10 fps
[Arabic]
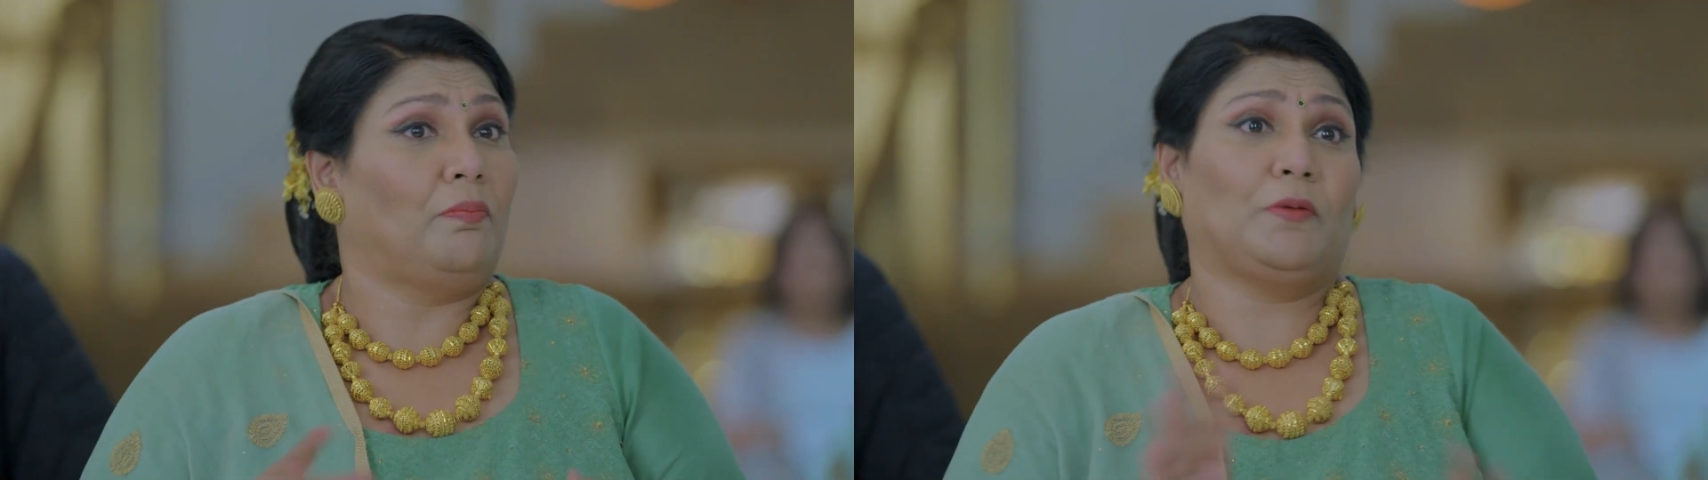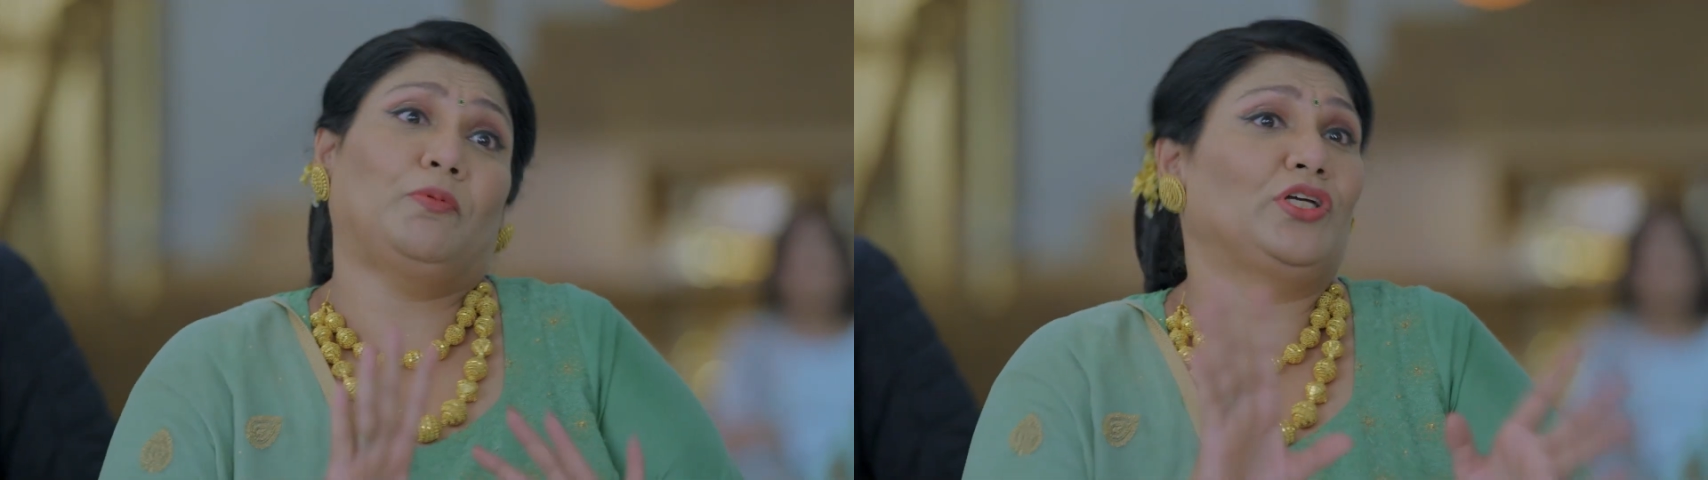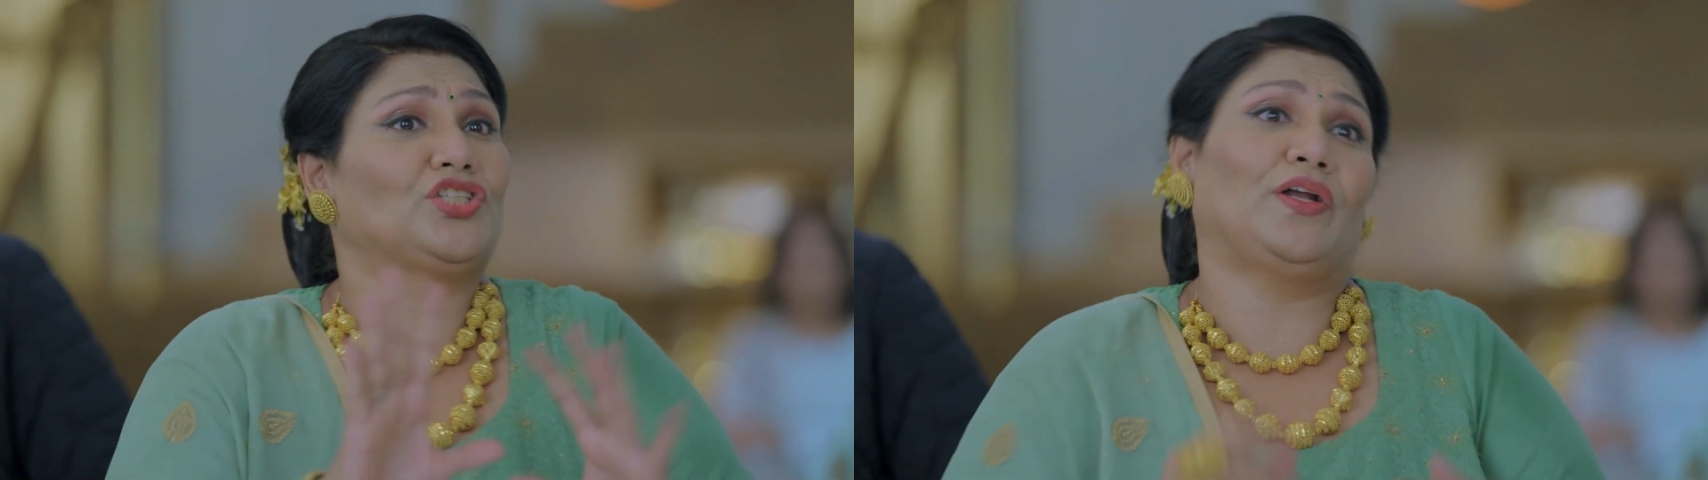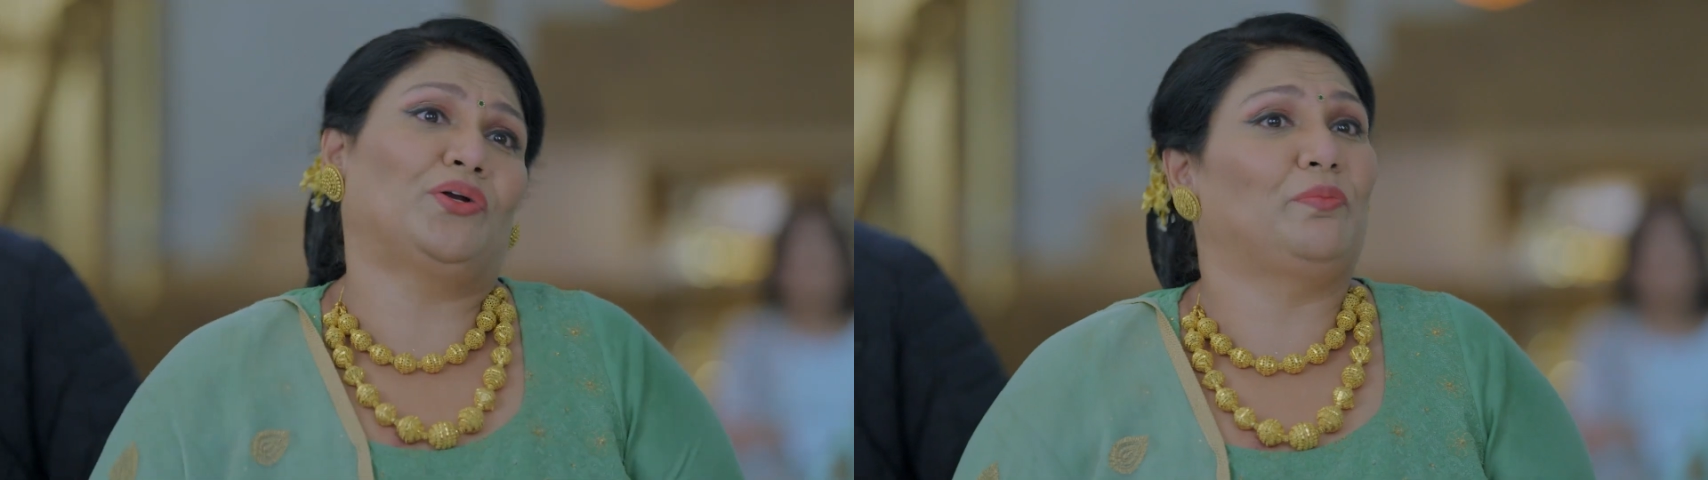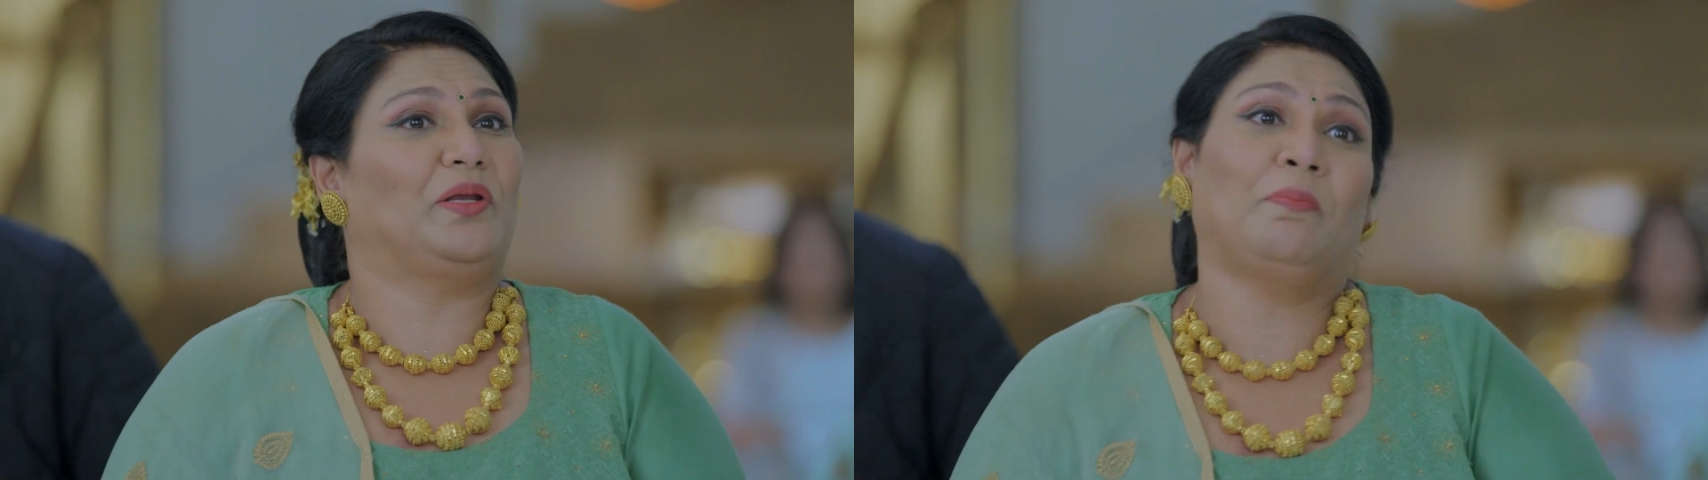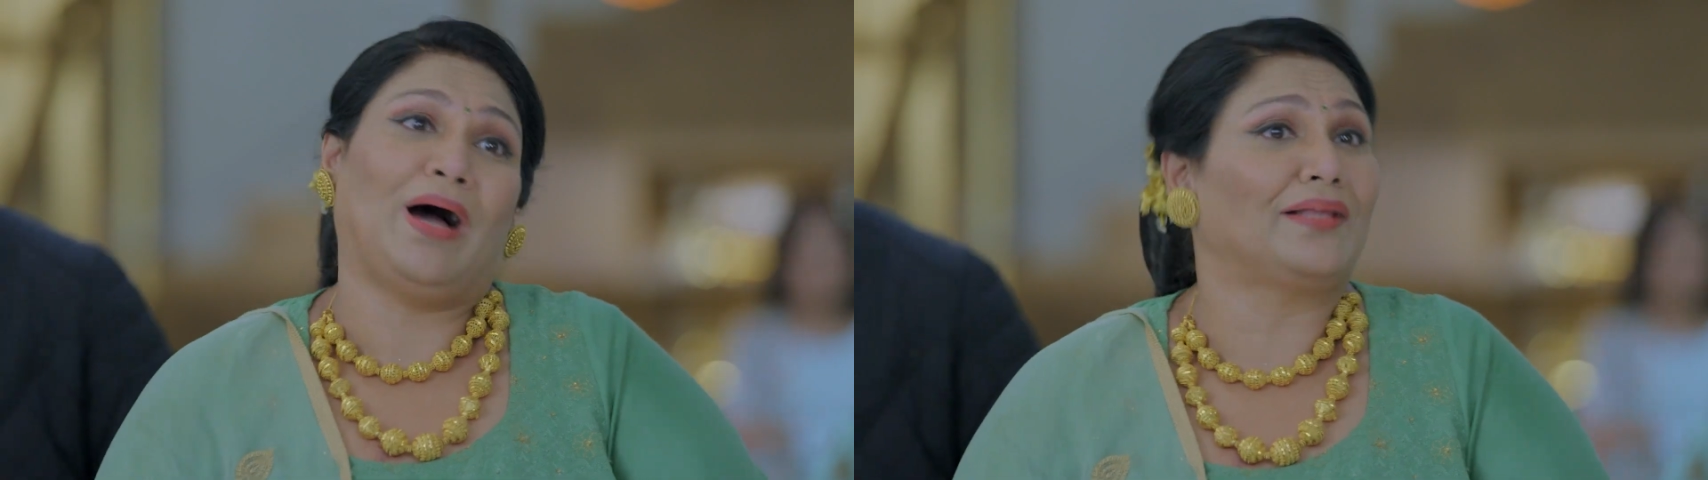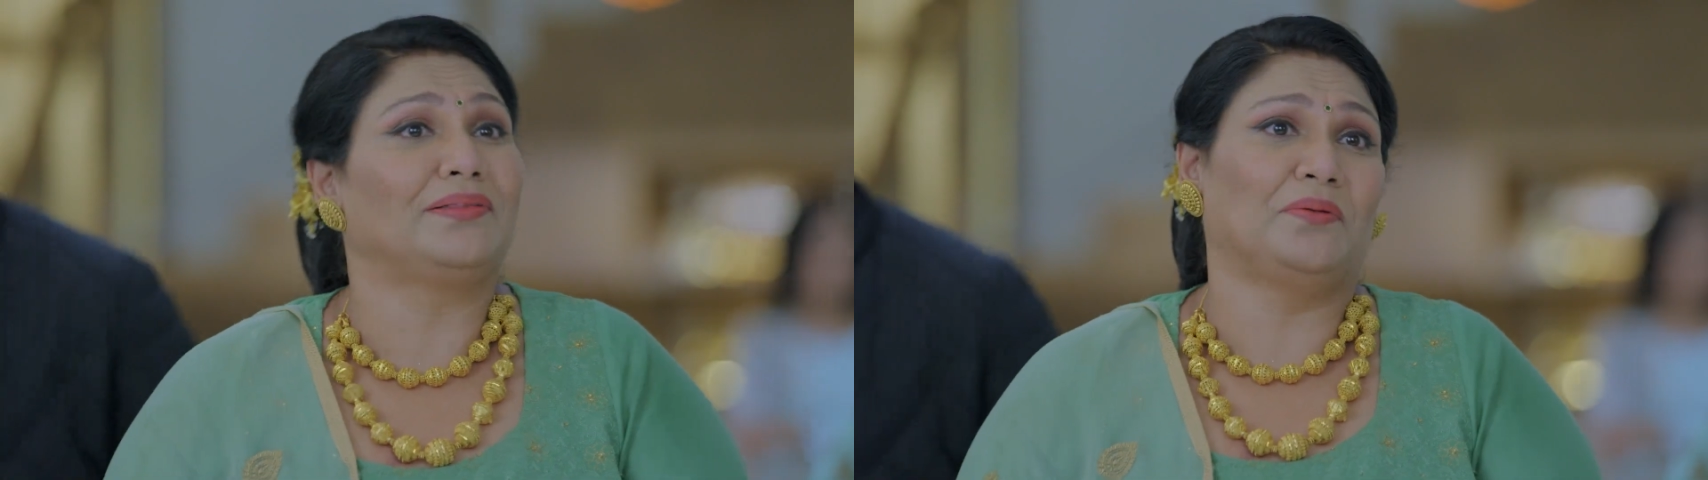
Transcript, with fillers: بس يبعث لهم حمى ما ردوا